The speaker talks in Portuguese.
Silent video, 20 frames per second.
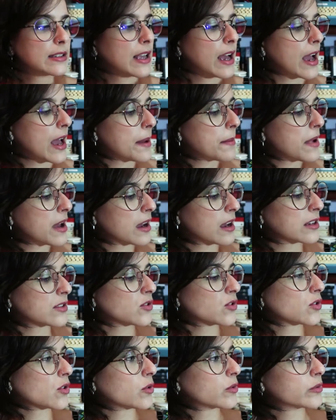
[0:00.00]
da Rebecca
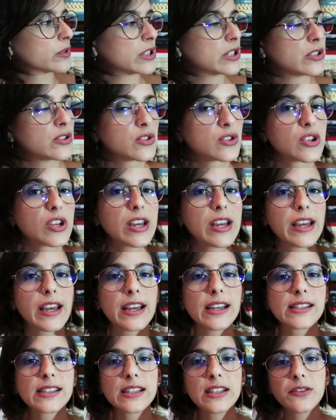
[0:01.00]
Solnit.
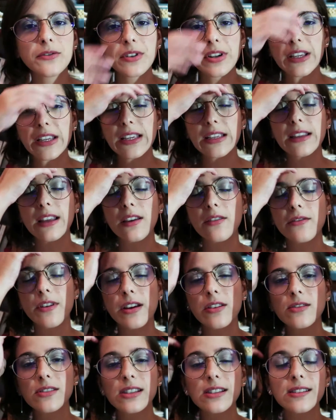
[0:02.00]
Esse livro aqui tem
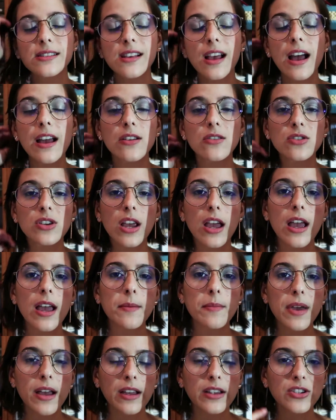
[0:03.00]
vários ensaios que a
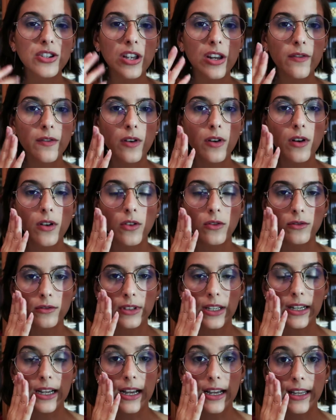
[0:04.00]
Rebecca escreveu ao longo
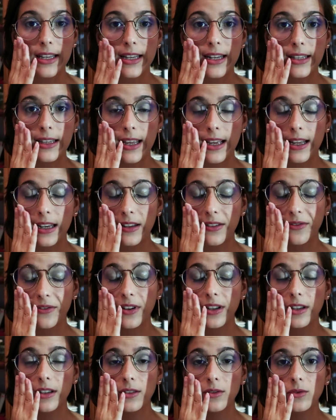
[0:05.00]
da carreira dela,
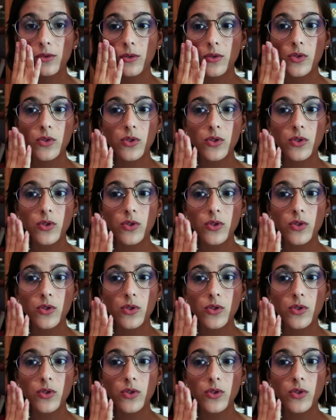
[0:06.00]
falando